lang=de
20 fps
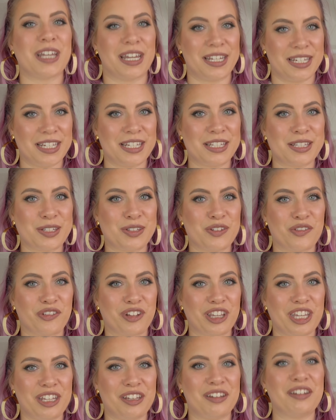seid ihr jetzt
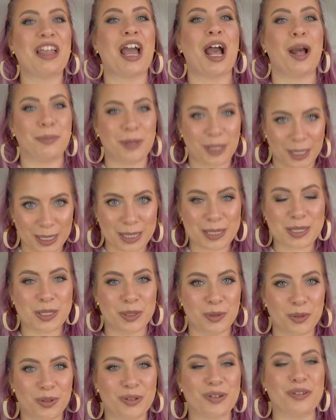zufrieden? Habt ihr jetzt
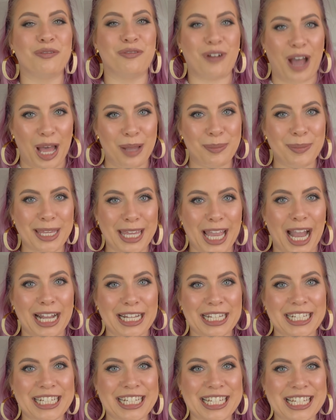genug warme
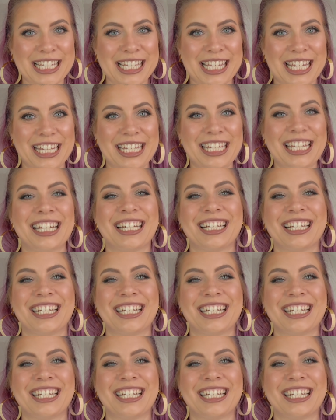Jacken gesehen?